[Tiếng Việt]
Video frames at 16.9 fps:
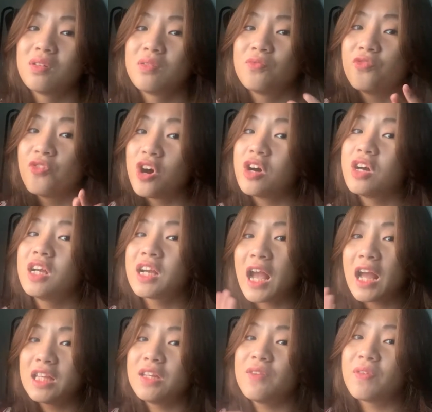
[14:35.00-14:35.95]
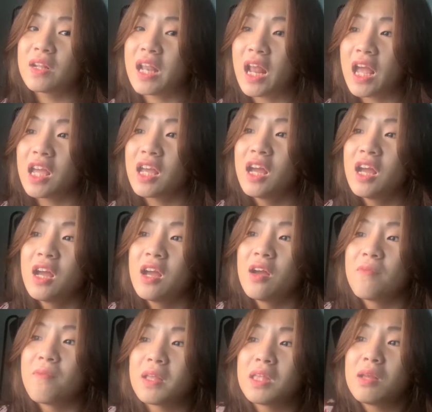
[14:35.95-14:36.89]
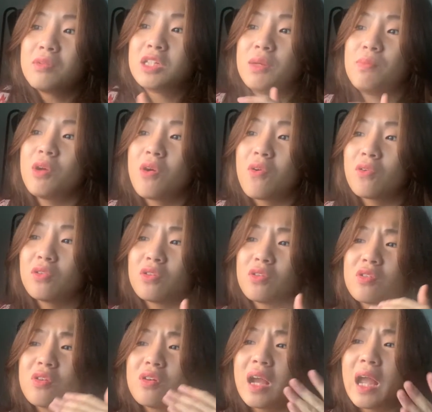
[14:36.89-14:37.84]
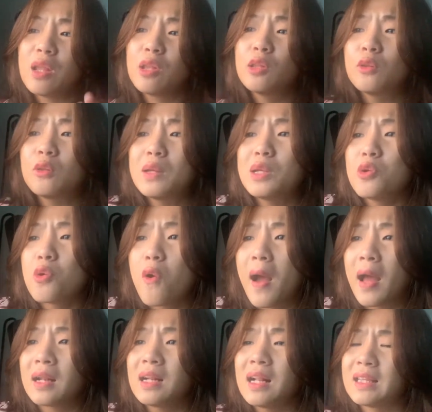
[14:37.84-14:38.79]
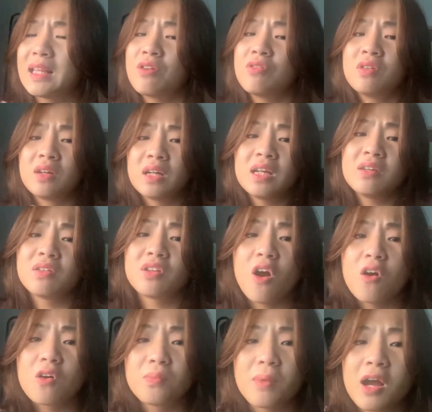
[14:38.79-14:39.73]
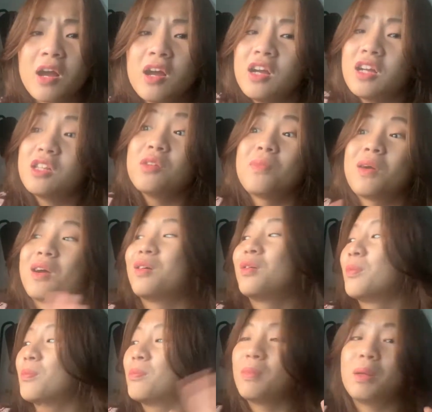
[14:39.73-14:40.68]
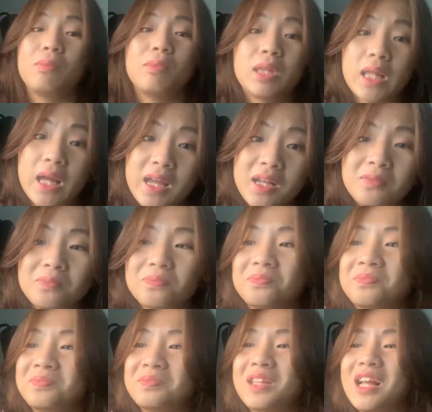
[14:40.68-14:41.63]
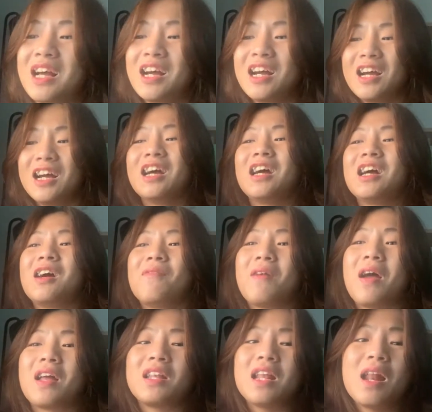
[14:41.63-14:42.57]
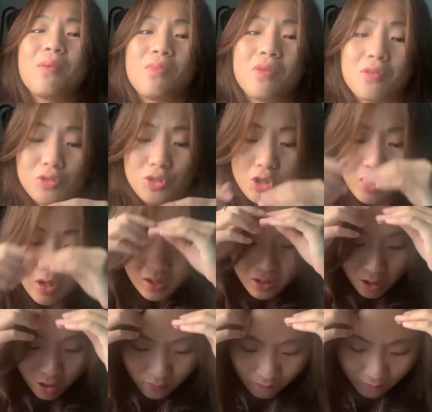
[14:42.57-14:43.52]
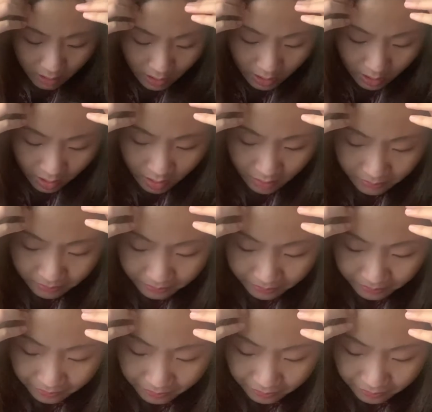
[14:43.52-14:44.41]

với các nhân vật này và thậm chí mình còn có những cái suy đoán là theo hướng này hướng nọ cơ mà nhưng mà mình bị sai hết và đây là một câu chuyện nói về um,